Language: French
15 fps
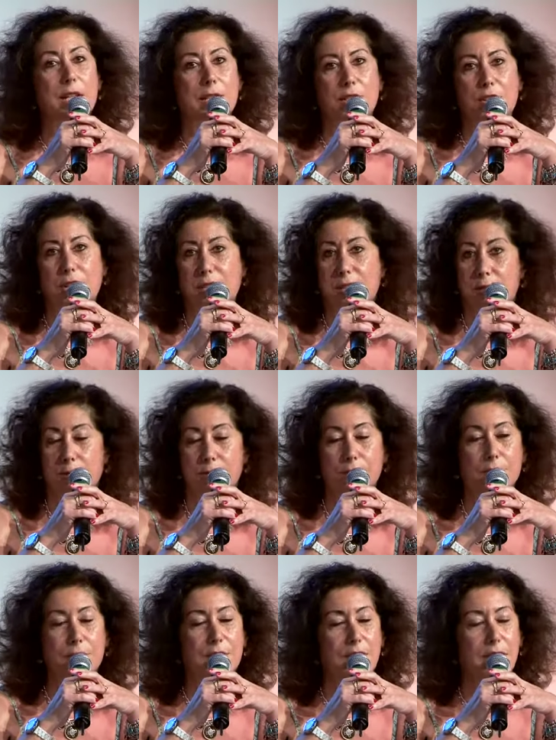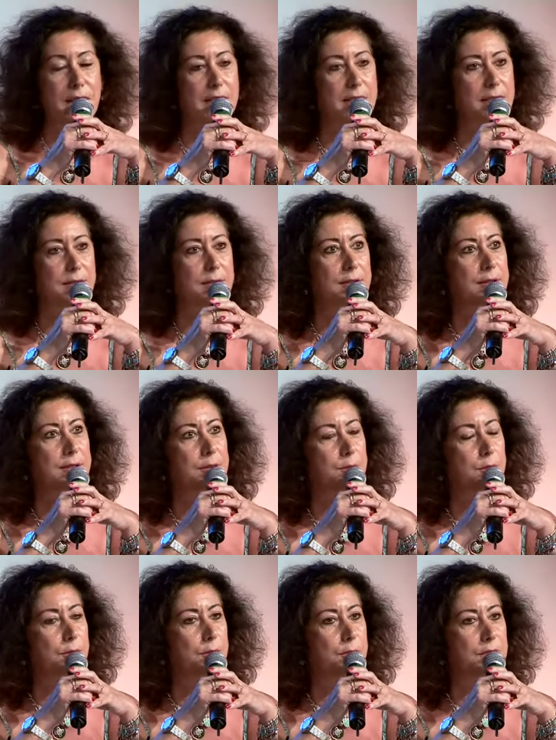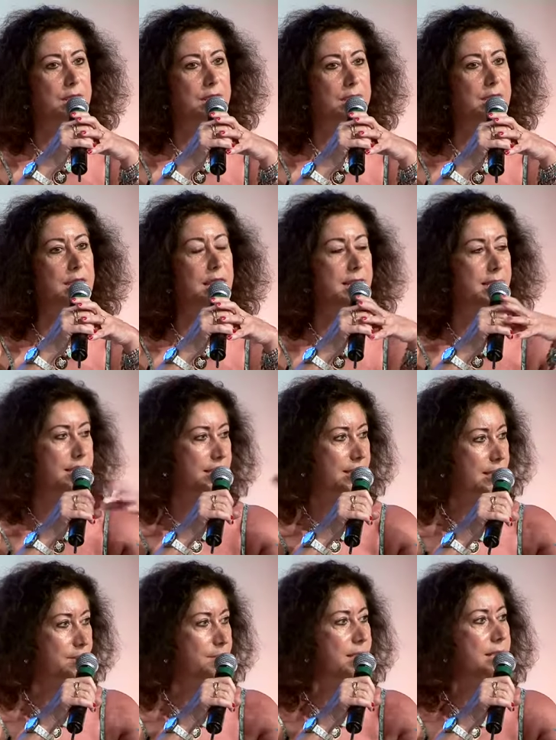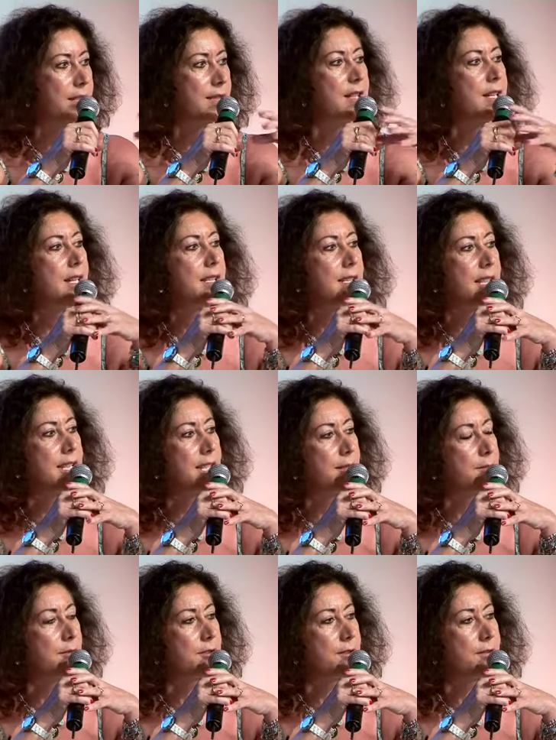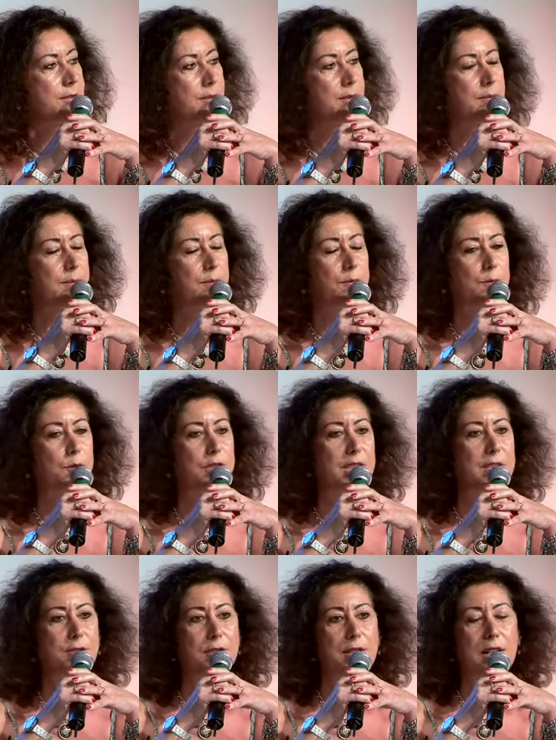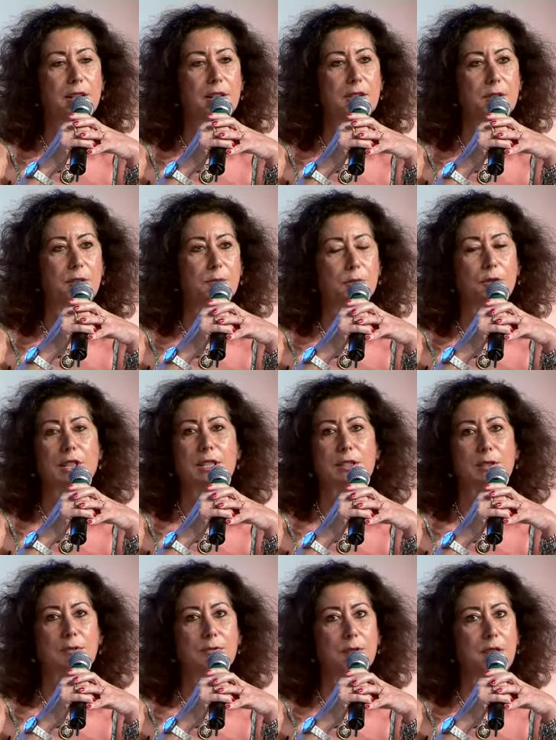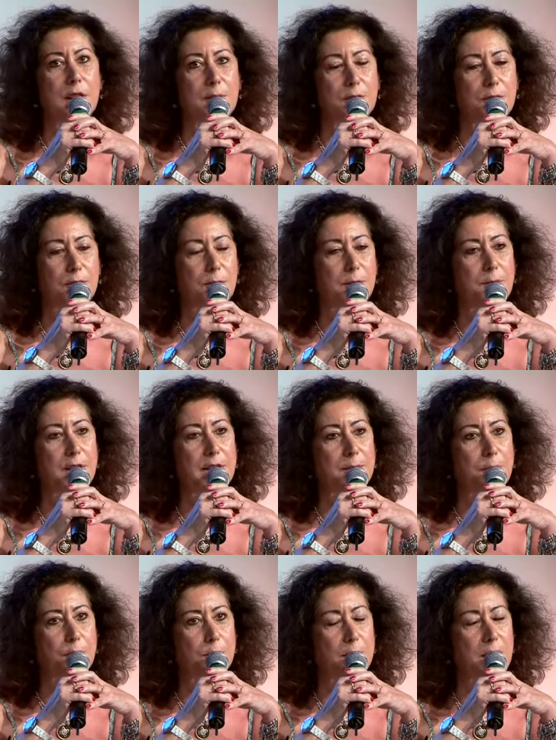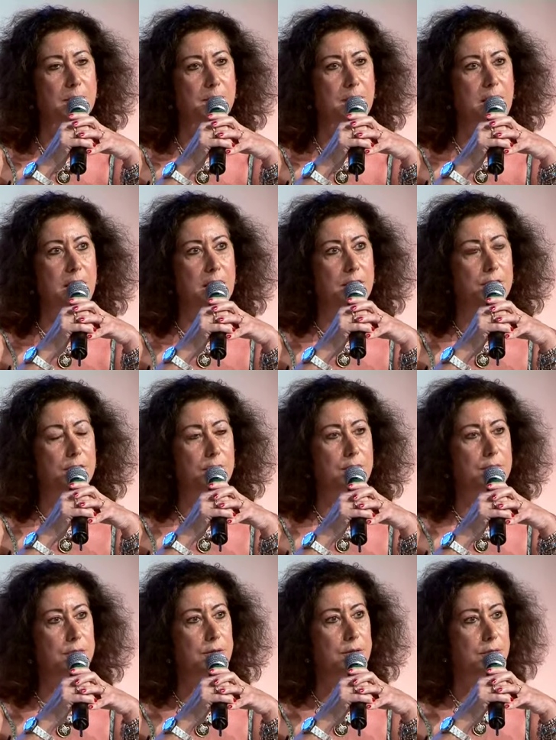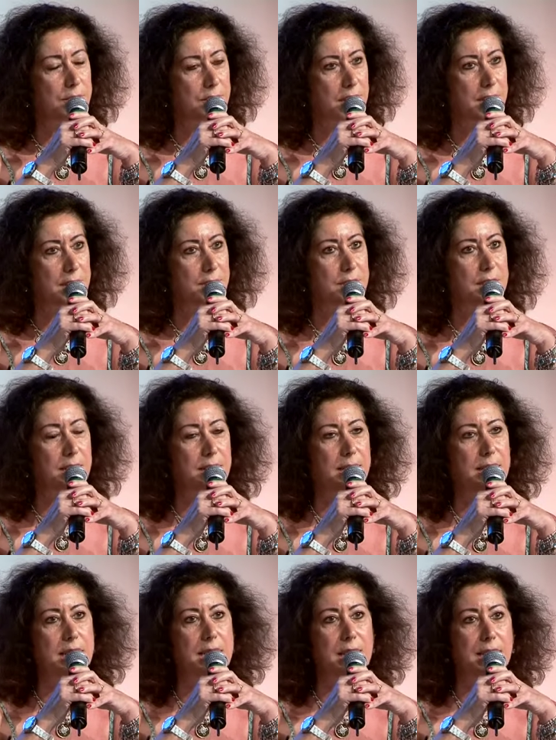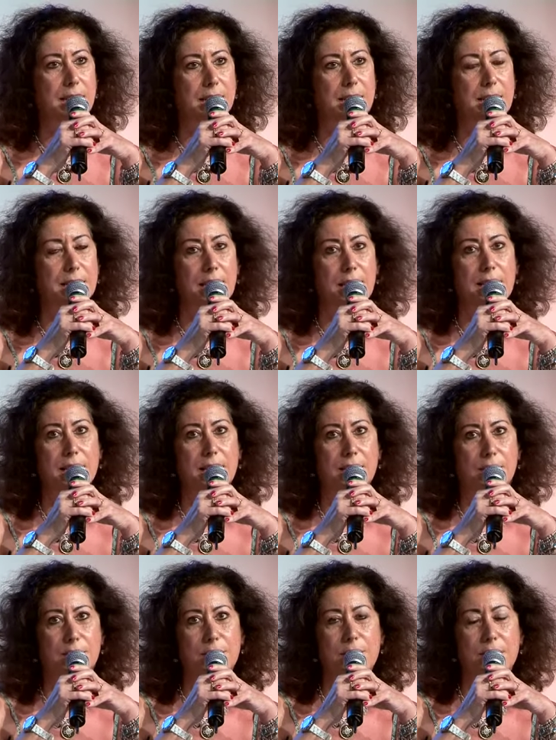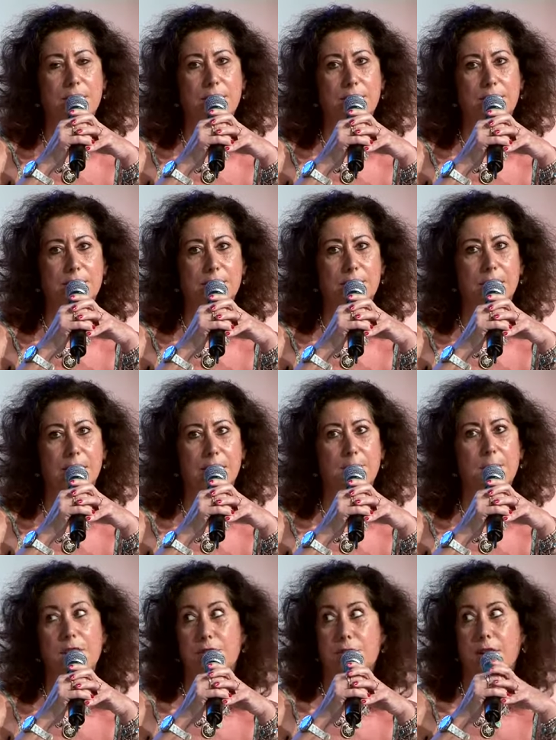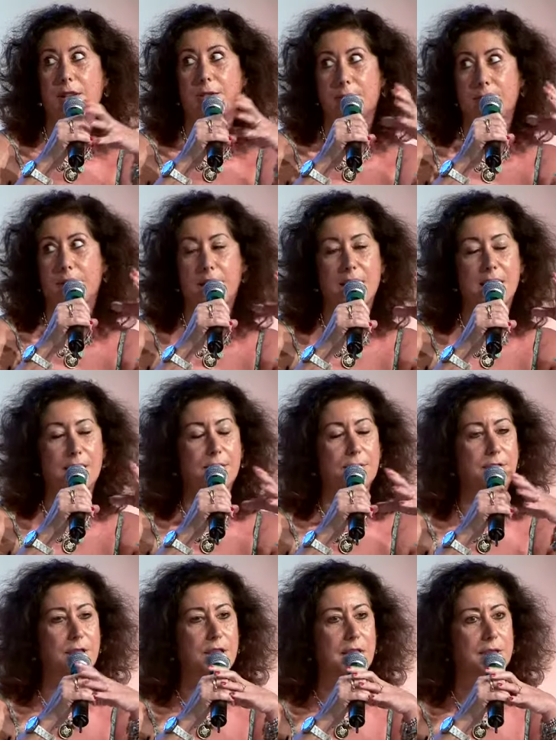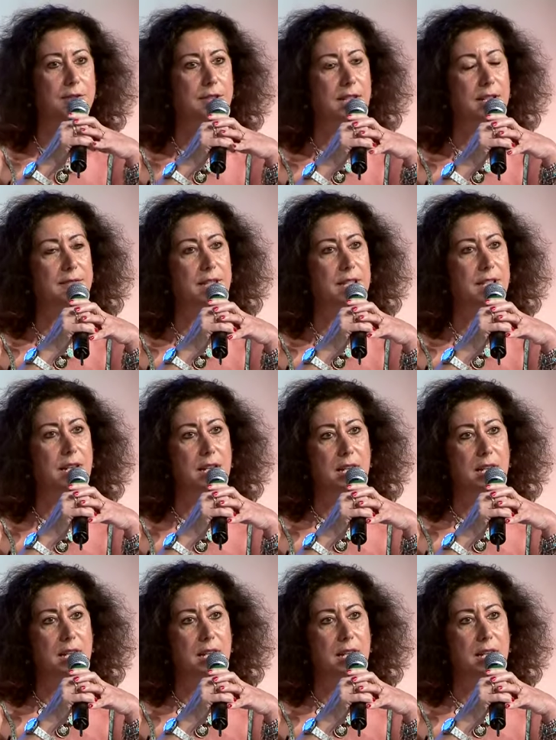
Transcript: gestions du stress, euh, bon, tout ce qui a été très, bien, très clairement euh, montré tout à l'heure comme ne résolvant absolument pas les problèmes. Donc nous, on s'est on inscrit, et ça c'est aussi euh, la démarche de la Confédération générale du travail